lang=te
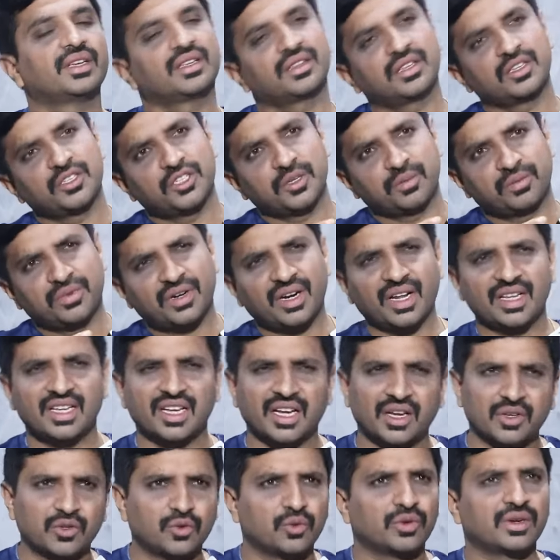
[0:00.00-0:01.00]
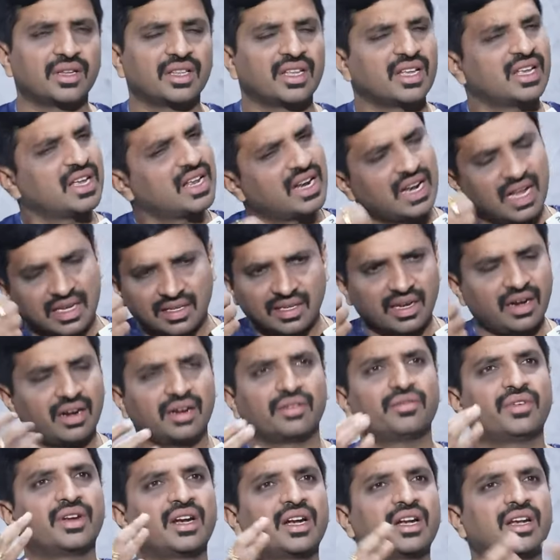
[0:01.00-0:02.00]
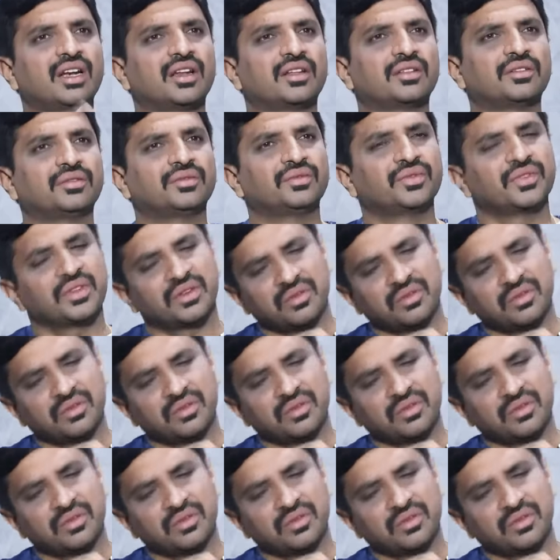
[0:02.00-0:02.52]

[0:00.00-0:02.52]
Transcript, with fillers: ఇతను చెప్తున్నాడు అయ్యా చూడలేదు అసలు ఆడు వినట్లేదు